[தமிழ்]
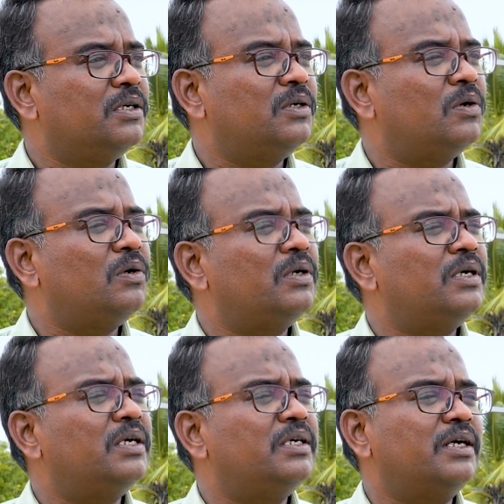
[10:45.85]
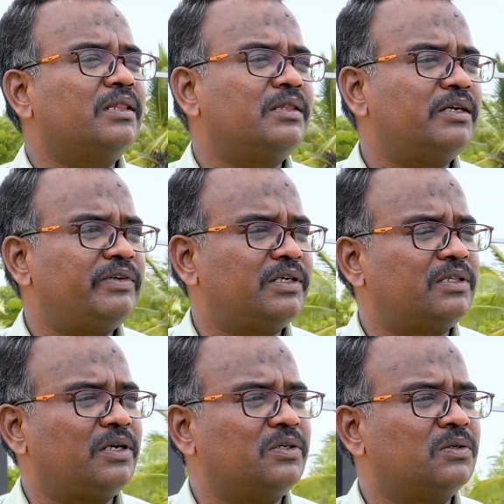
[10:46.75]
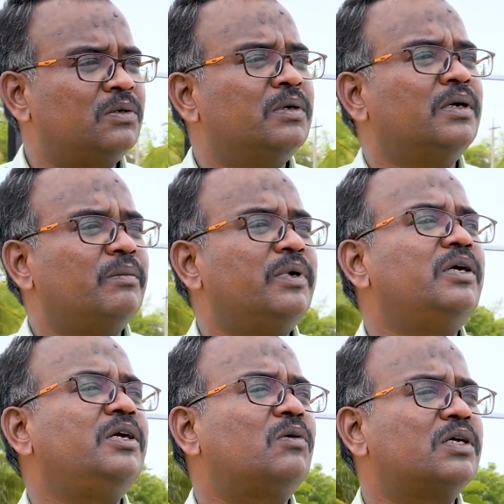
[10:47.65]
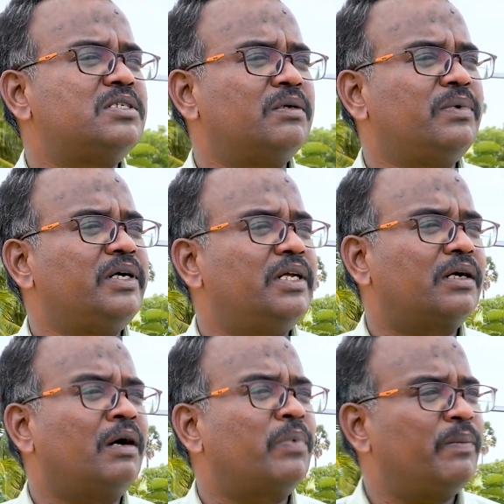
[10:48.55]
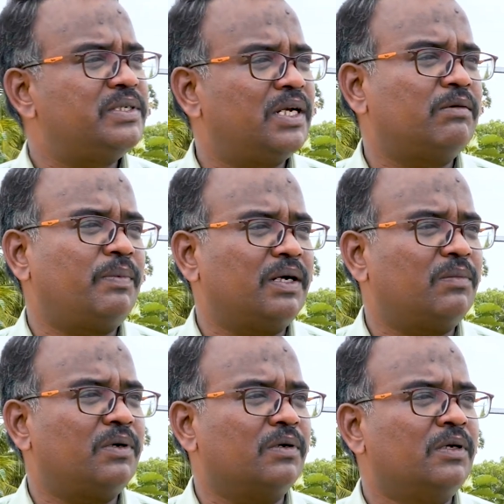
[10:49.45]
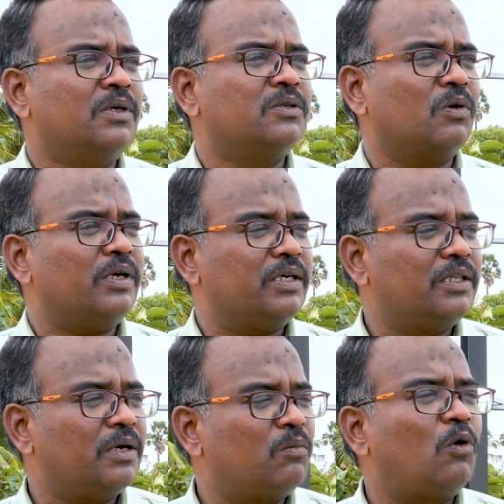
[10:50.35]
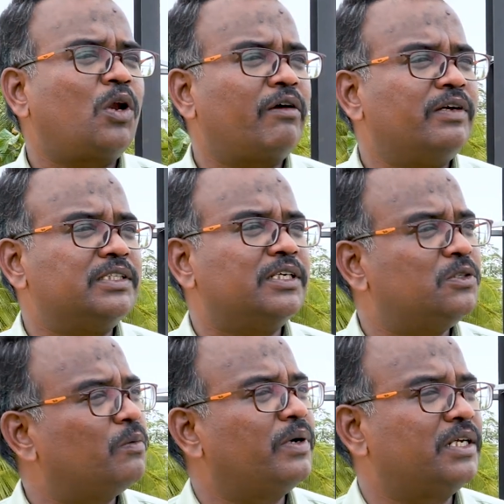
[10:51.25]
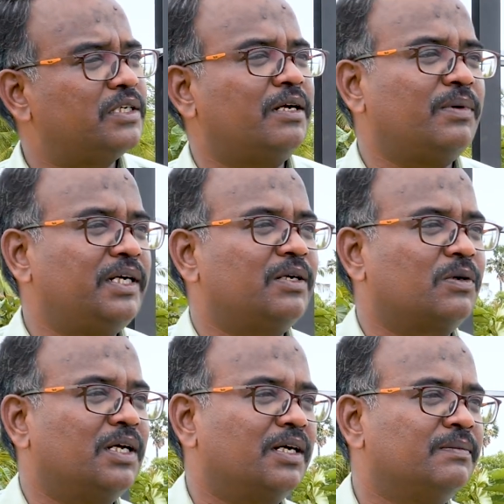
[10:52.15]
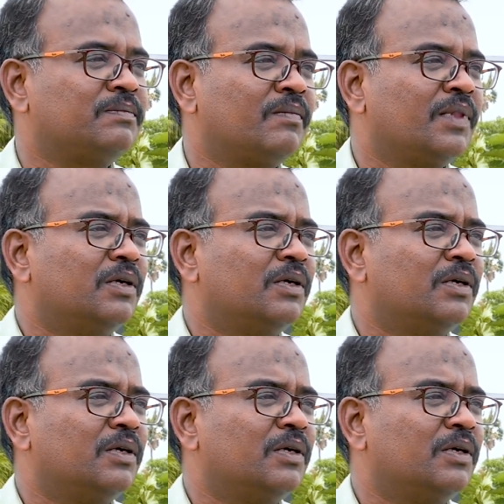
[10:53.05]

இன்னொன்று எந்த விதத்துலையும் பில்டிங்கோட ஸ்டெபிலிட்டியை காம்ப்ரமைஸே நம்ம பண்ண மாட்டோம் ஸோ இதை மோட்டோ வச்சு தான் ஜியோமெட்ரிக்ஸ் ரன் பண்ணிட்டு இருக்கோம் நாங்கள்